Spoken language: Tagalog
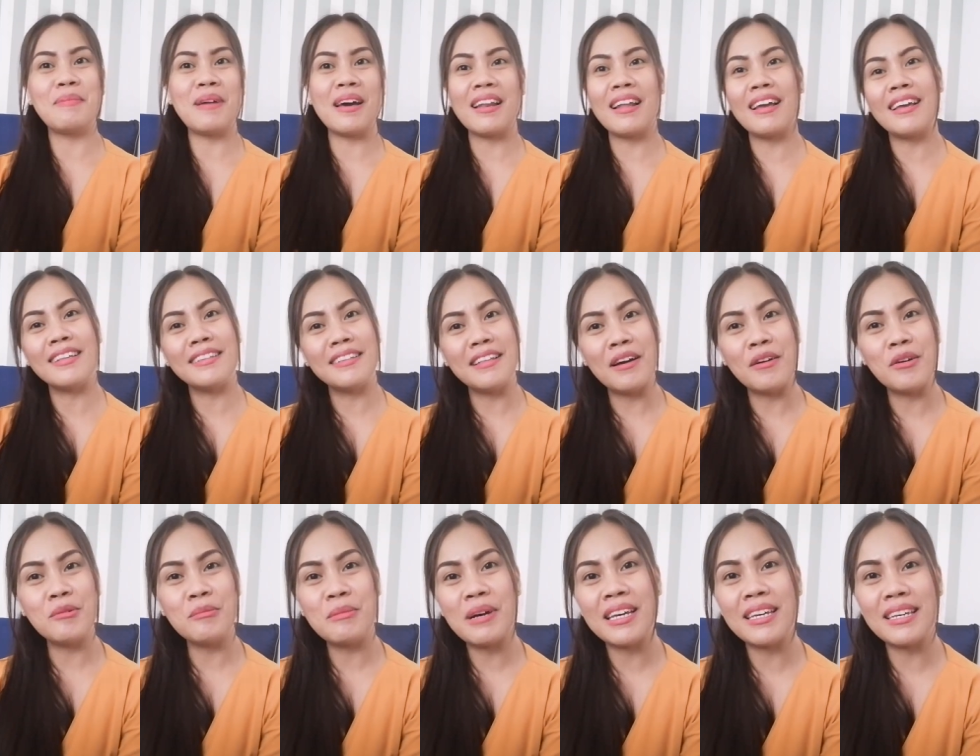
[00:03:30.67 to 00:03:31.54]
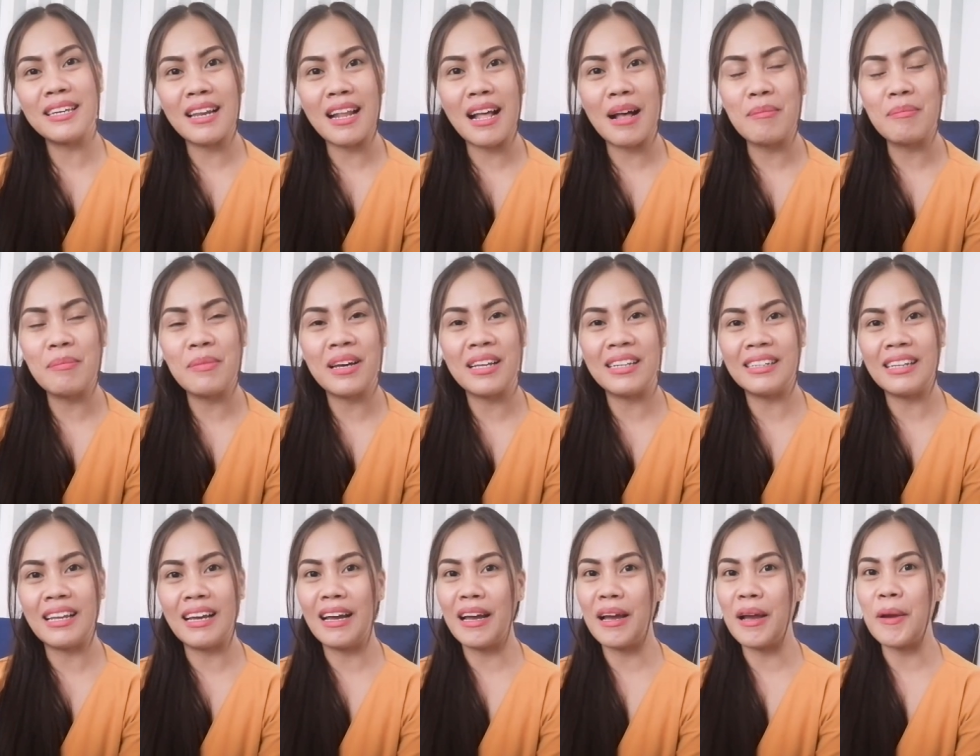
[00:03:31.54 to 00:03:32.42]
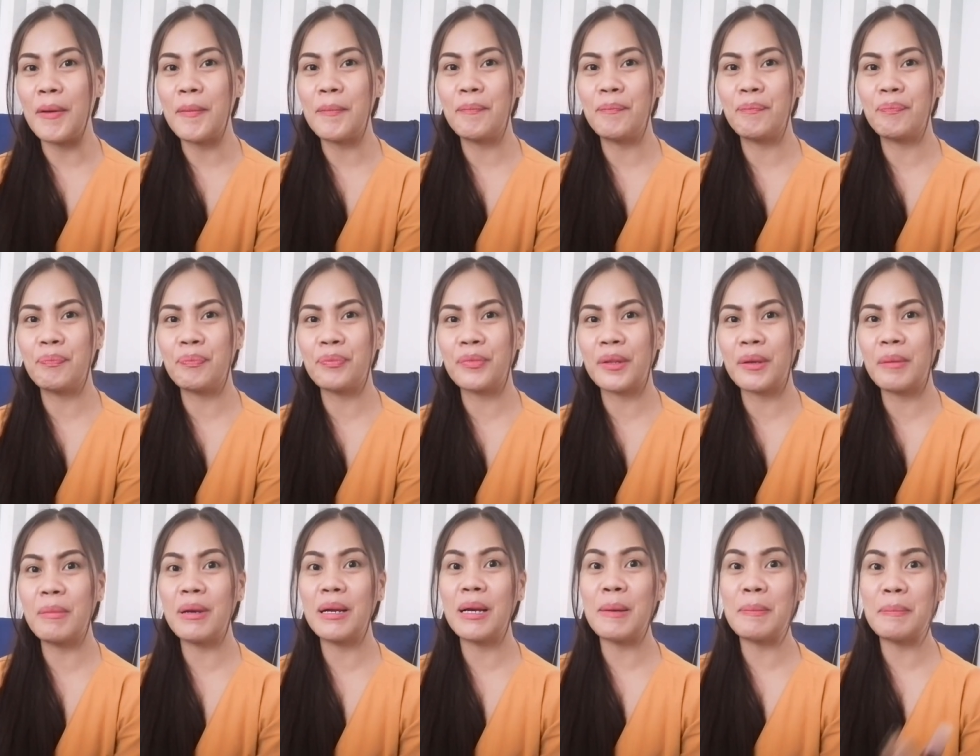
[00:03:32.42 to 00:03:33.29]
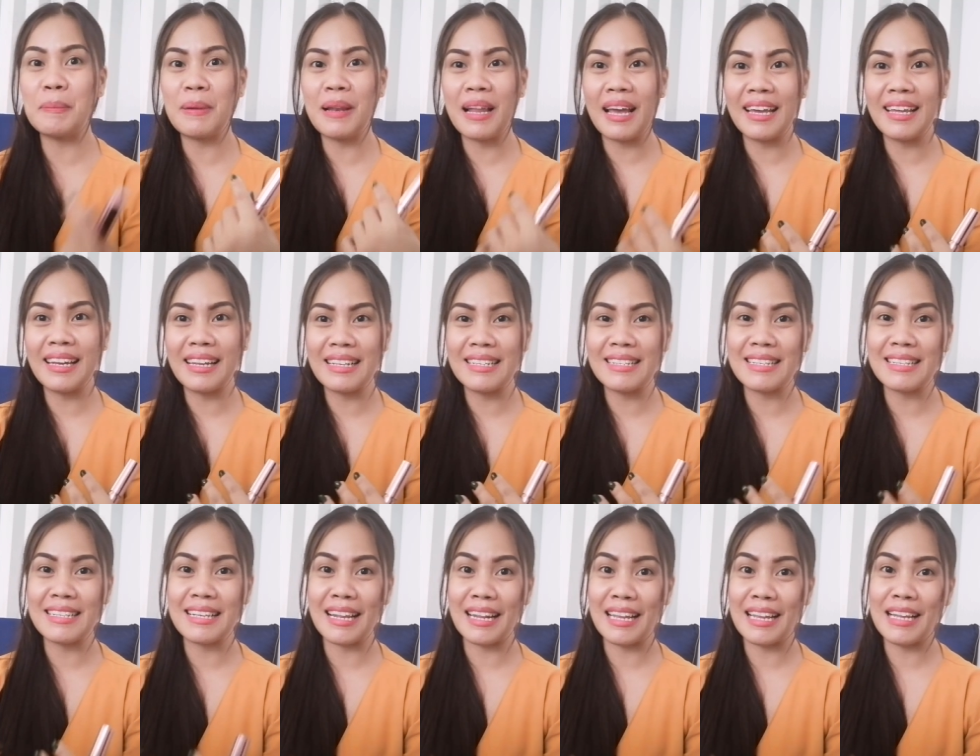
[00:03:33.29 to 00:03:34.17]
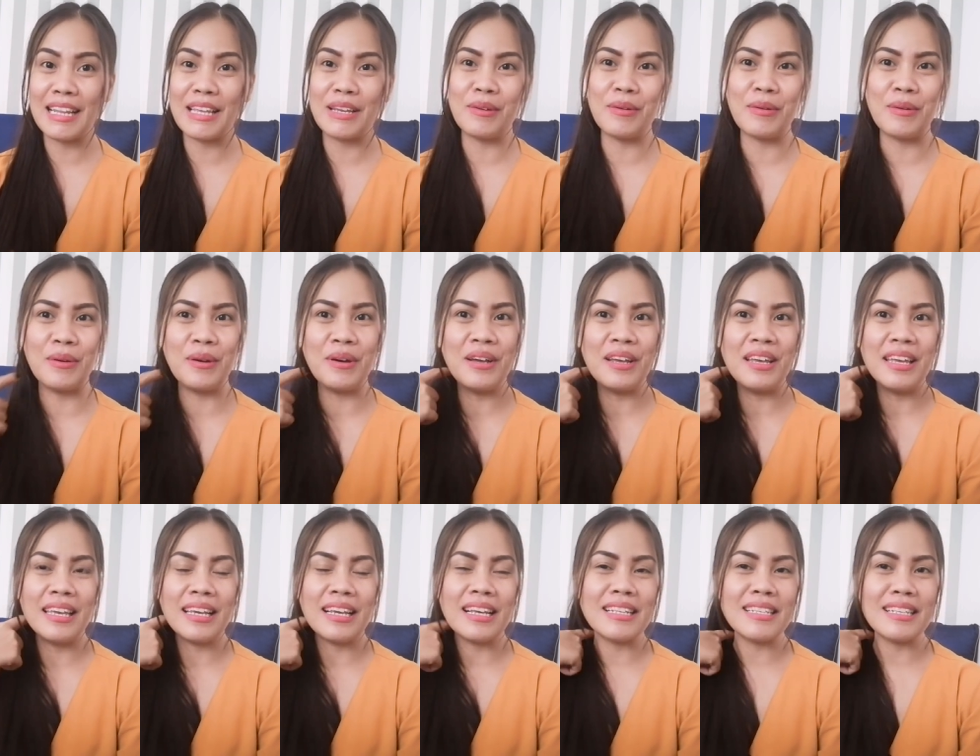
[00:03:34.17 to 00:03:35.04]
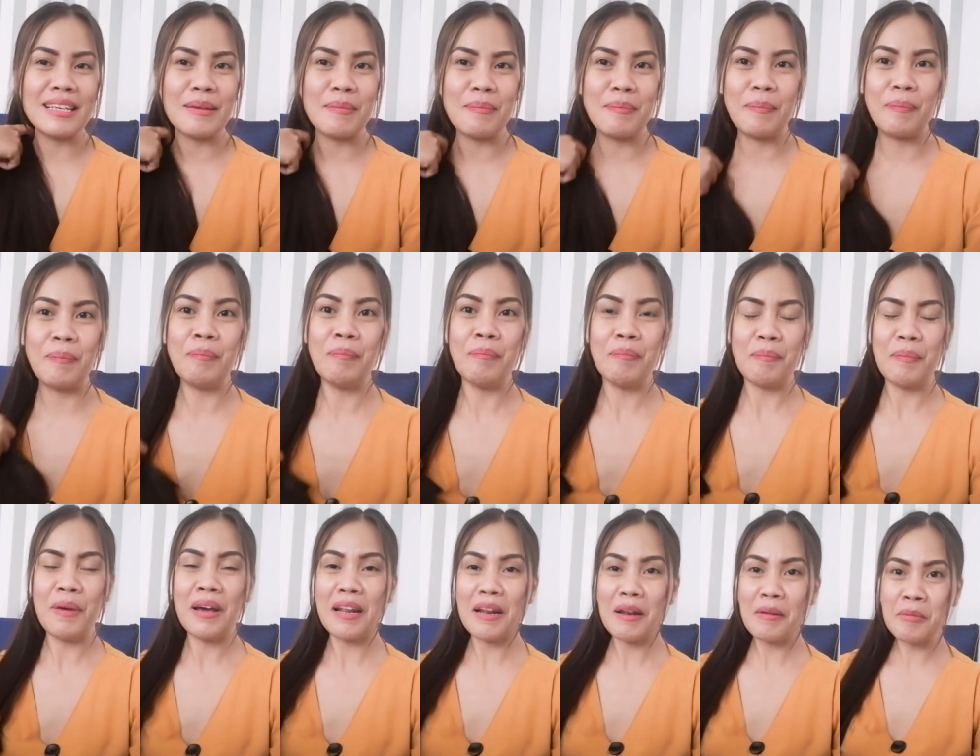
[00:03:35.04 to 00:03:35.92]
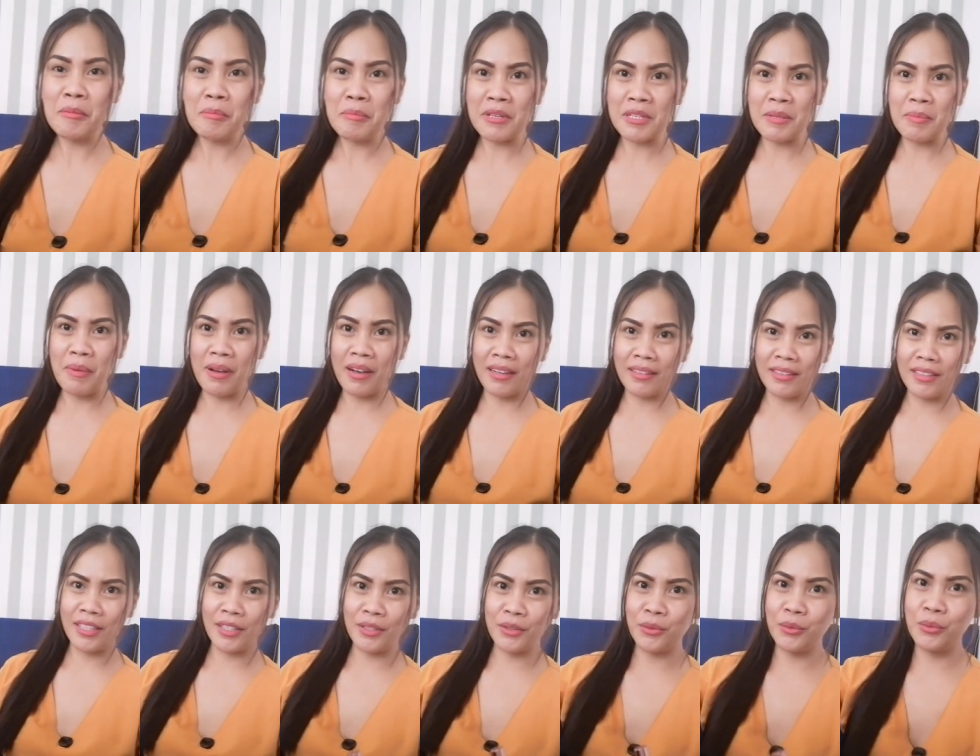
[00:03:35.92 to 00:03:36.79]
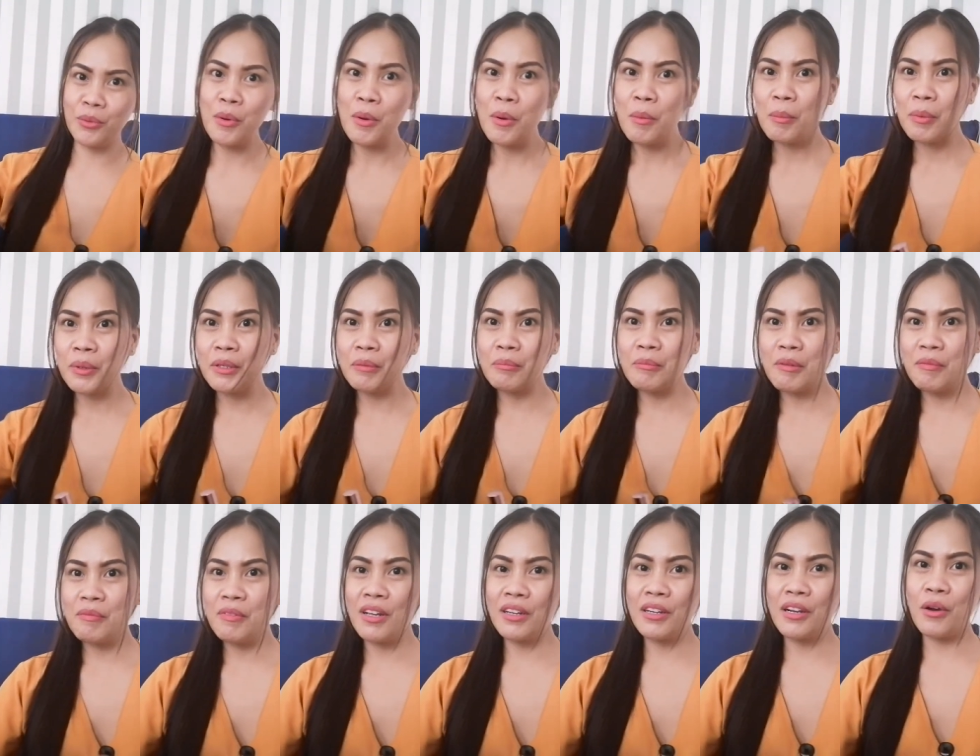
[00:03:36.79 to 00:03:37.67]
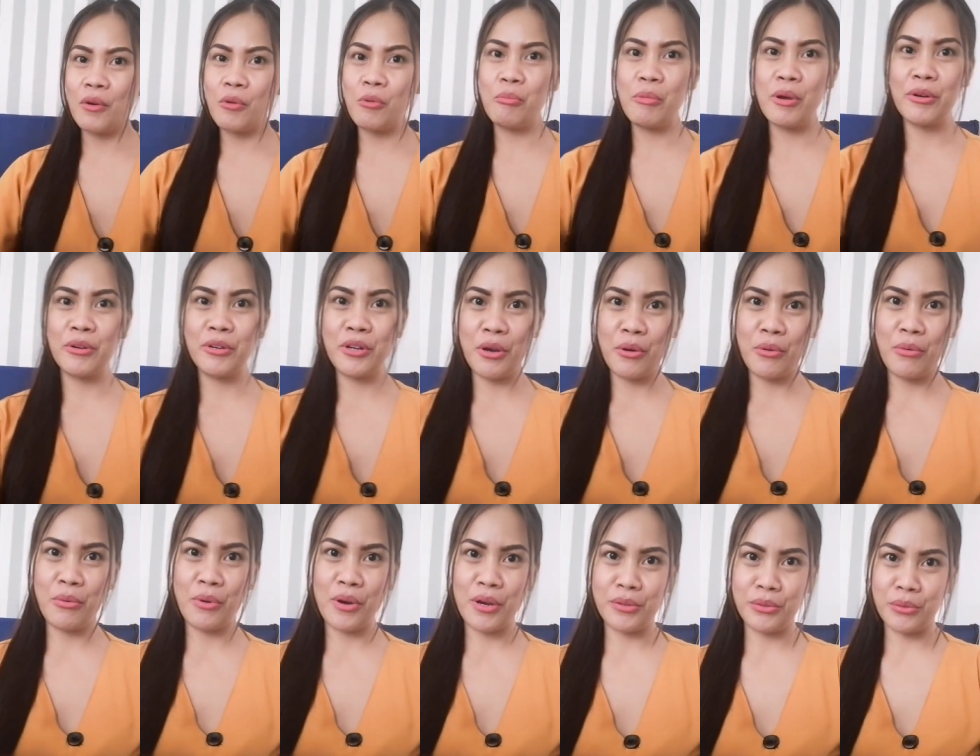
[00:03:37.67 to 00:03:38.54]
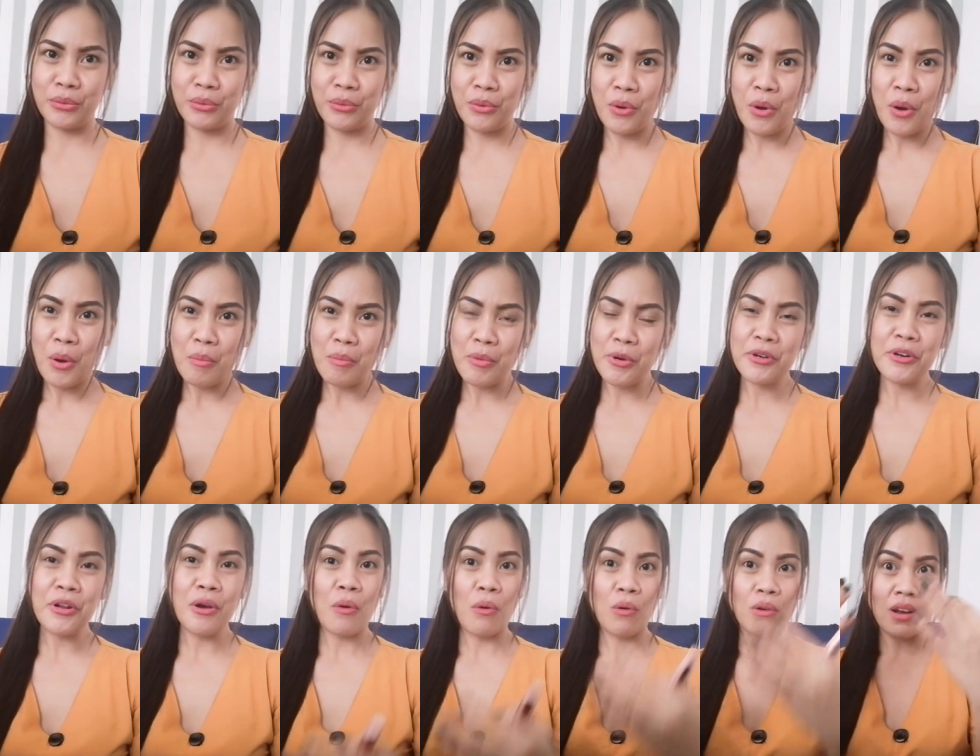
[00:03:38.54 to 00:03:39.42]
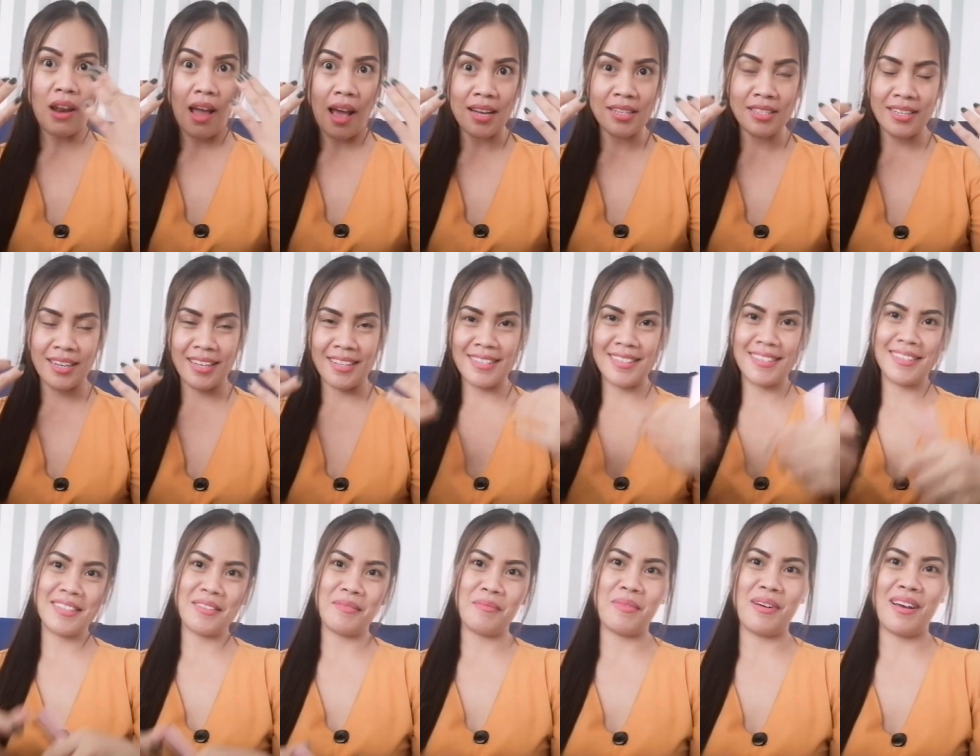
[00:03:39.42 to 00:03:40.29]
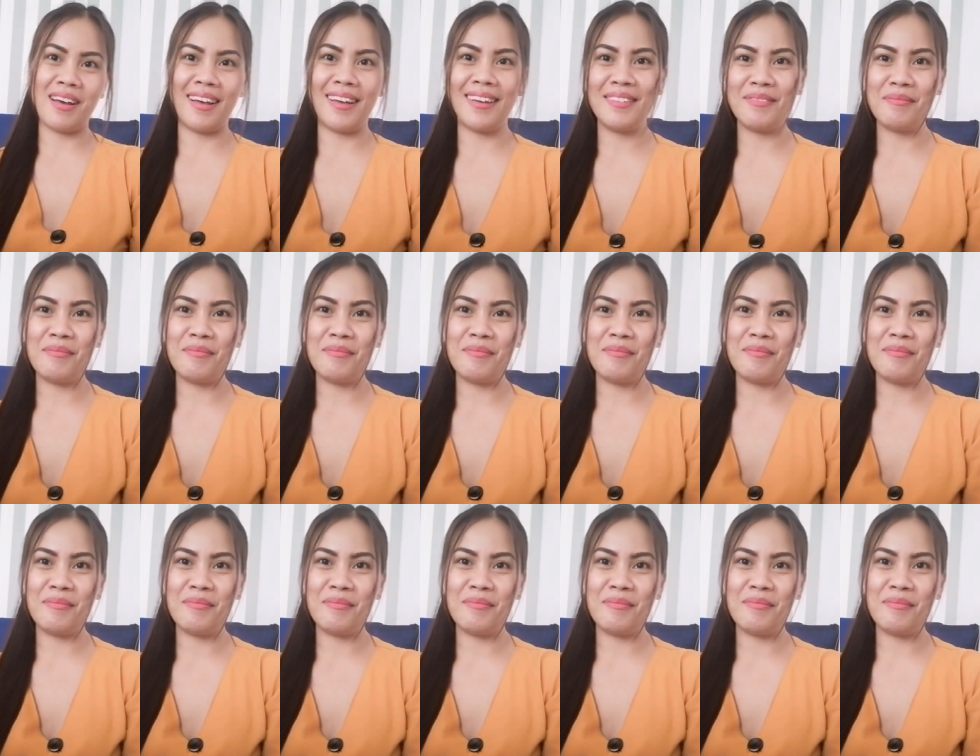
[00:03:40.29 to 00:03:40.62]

para hindi ako mahirapan na mag-apply din sa sarili ko kasi parang mas maganda no? pag nagbablog ako, meron akong ano, meron akong lashes, ba diba?